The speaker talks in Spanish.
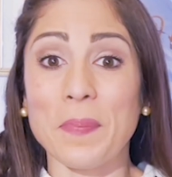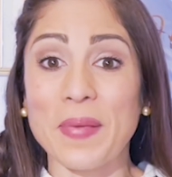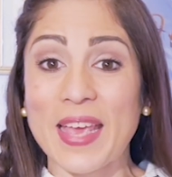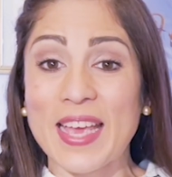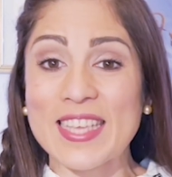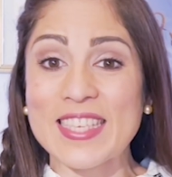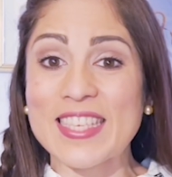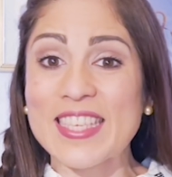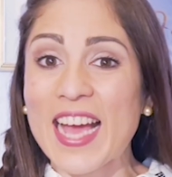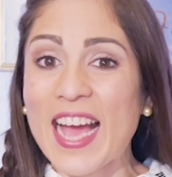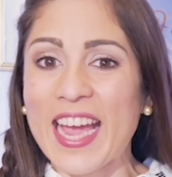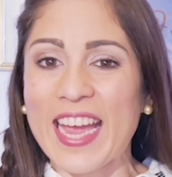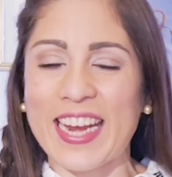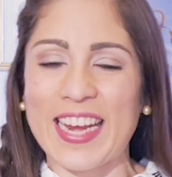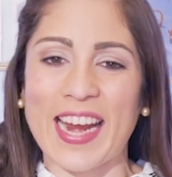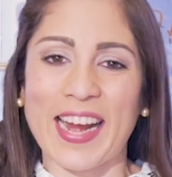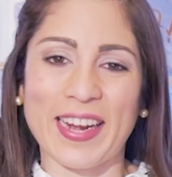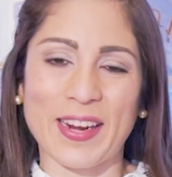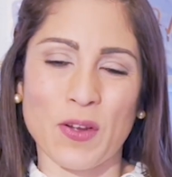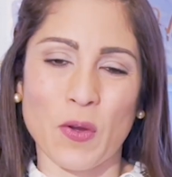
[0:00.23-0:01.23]
Piensa
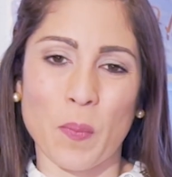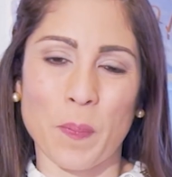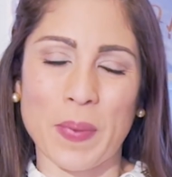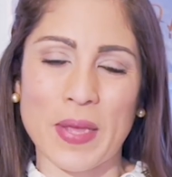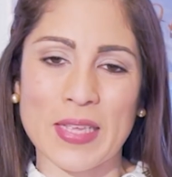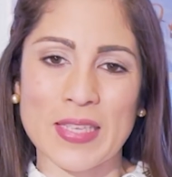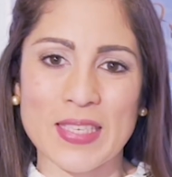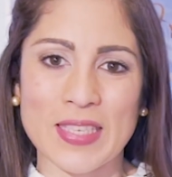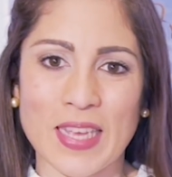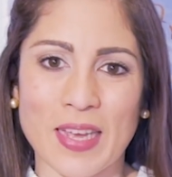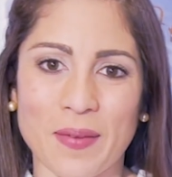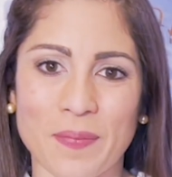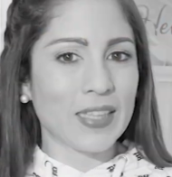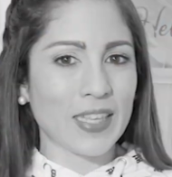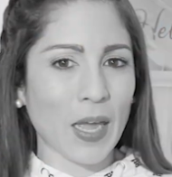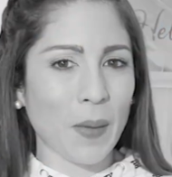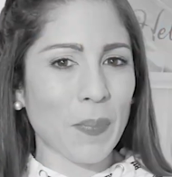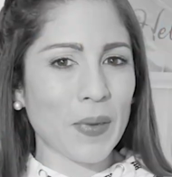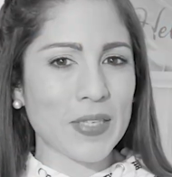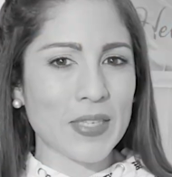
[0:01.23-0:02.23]
en la recompensa.
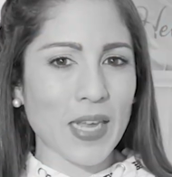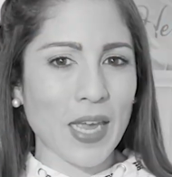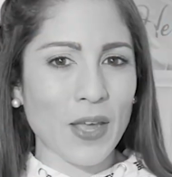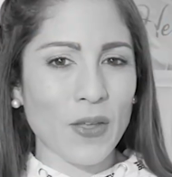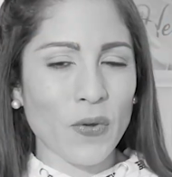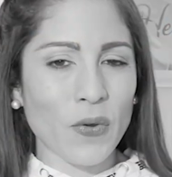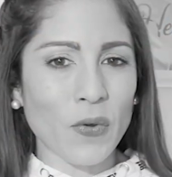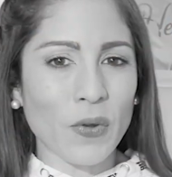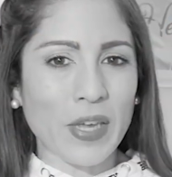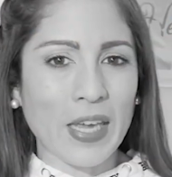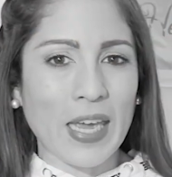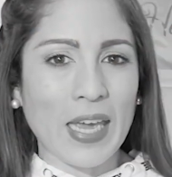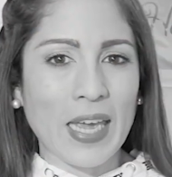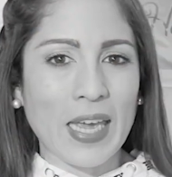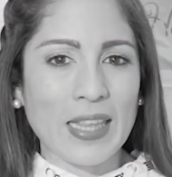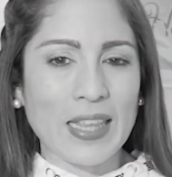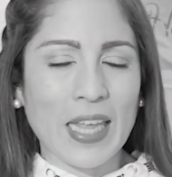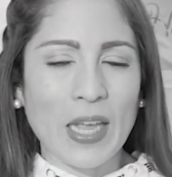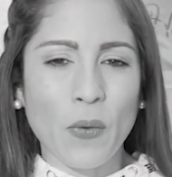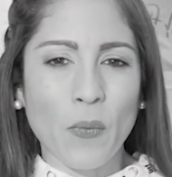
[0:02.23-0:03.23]
¿Te ha pasado
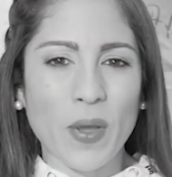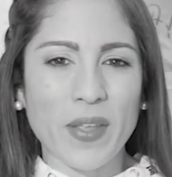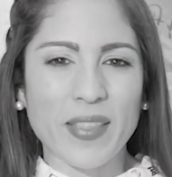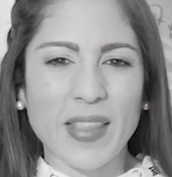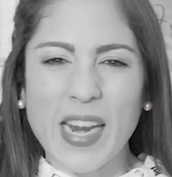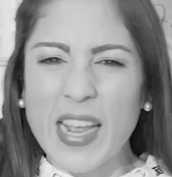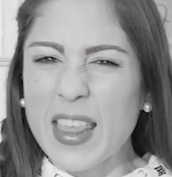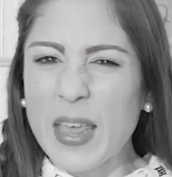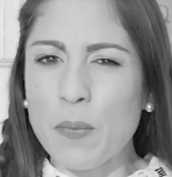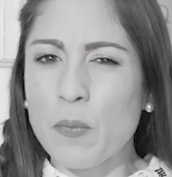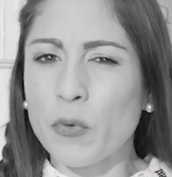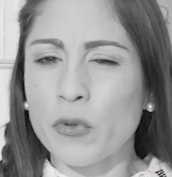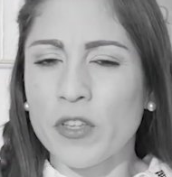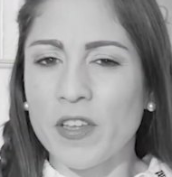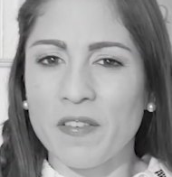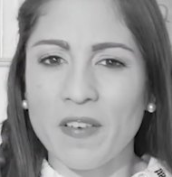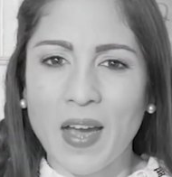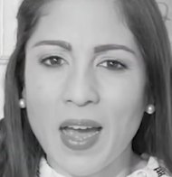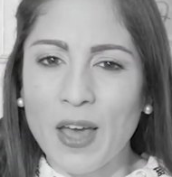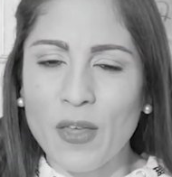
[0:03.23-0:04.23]
que te encuentras
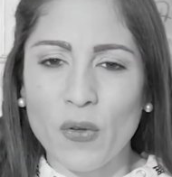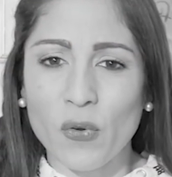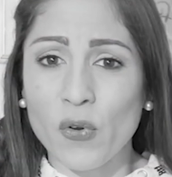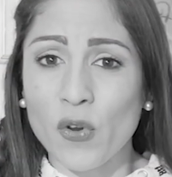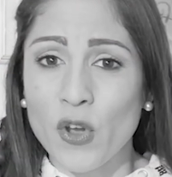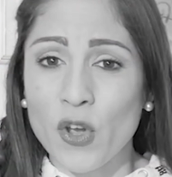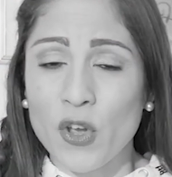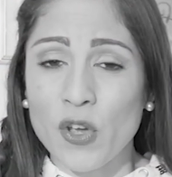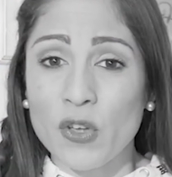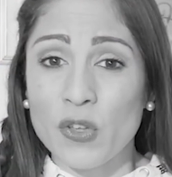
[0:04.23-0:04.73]
desmotivado,